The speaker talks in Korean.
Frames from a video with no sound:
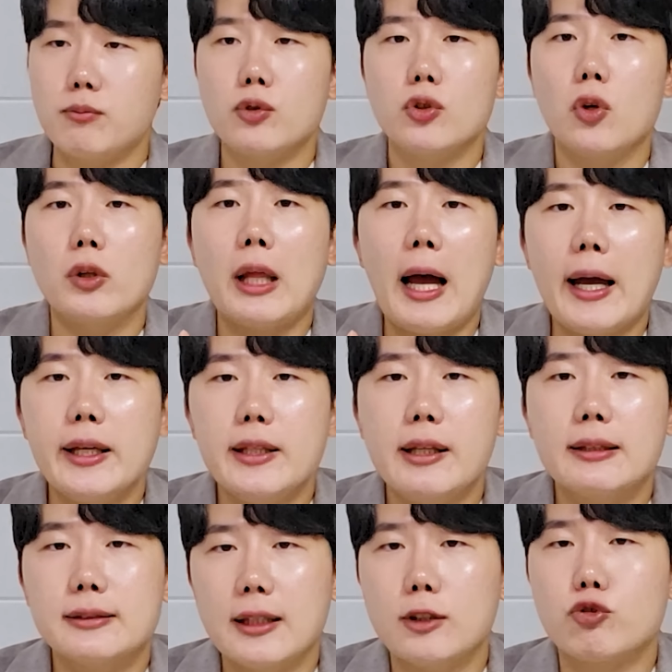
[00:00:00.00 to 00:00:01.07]
물론
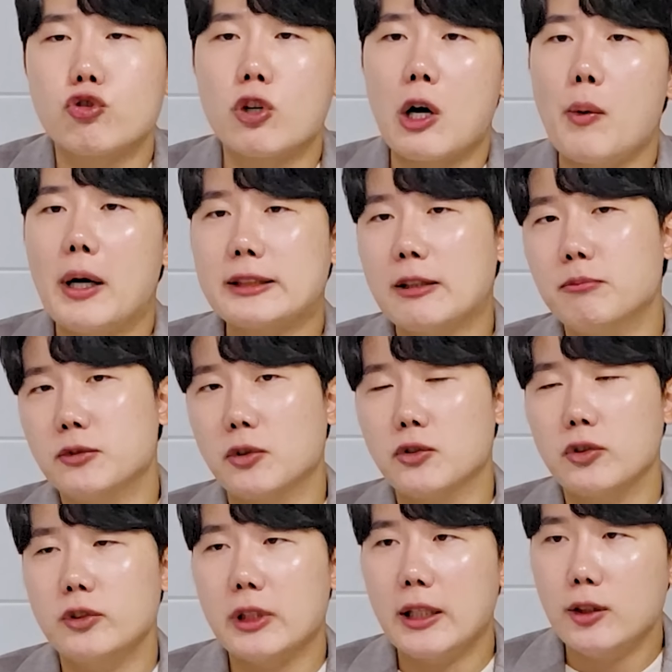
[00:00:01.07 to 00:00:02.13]
하이닉스의 주가와
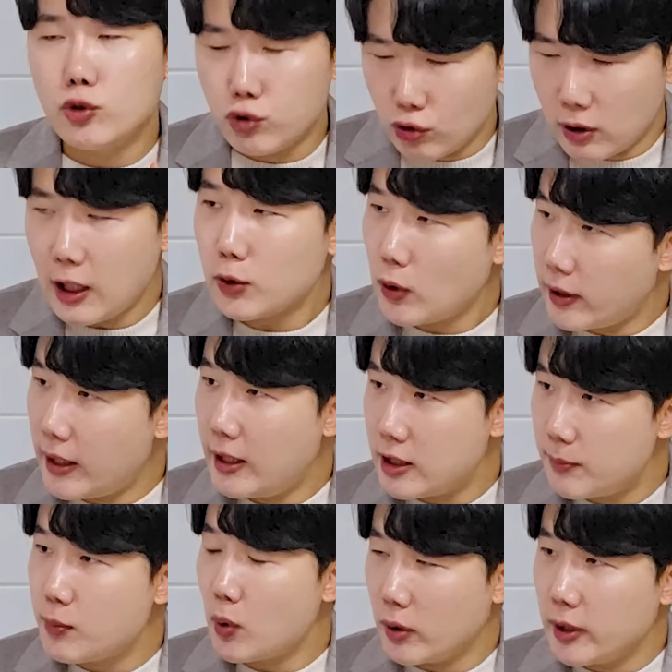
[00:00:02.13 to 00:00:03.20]
삼성전자의 주가도 하나의 아.
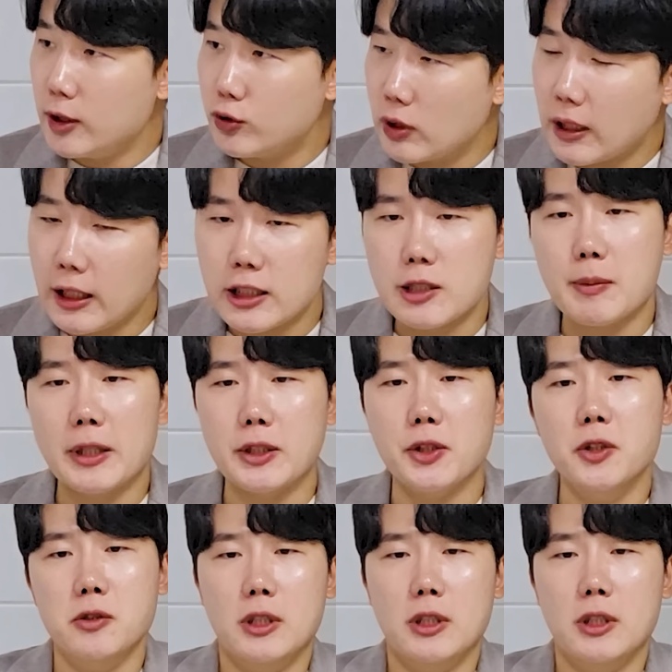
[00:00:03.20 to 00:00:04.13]
지표가 될 수 있겠지만요.